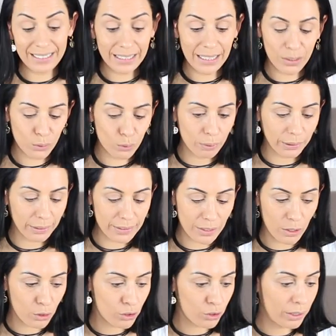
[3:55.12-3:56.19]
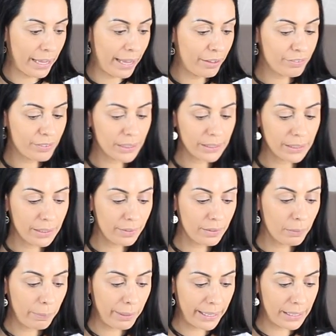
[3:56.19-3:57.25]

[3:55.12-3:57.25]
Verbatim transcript: Das hat übrigens auch schon heftig Hit the